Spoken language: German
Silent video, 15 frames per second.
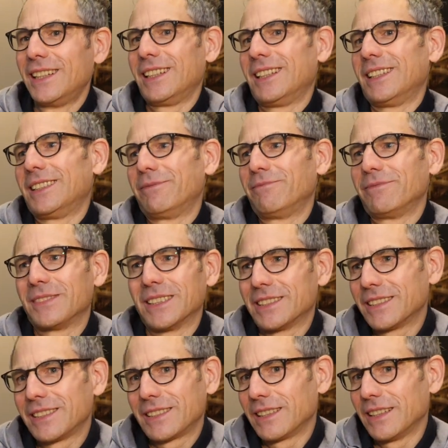Ähm, das
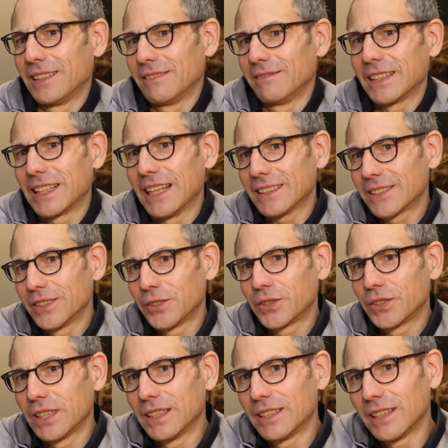ist äh,
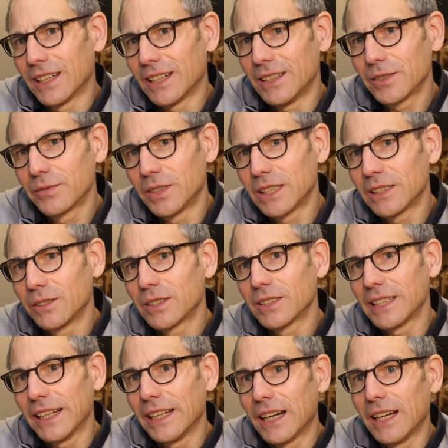klassisch äh, die Herausforderung
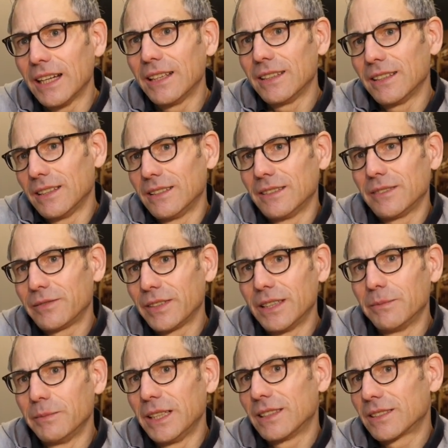des
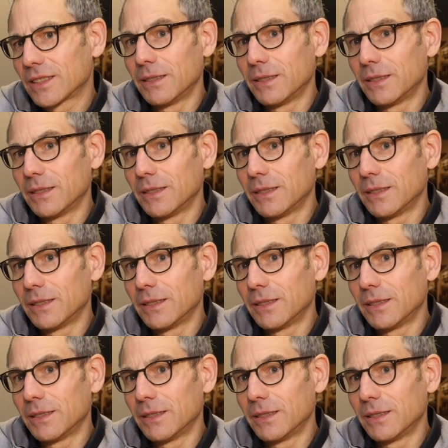Henne-Ei-Phänomens.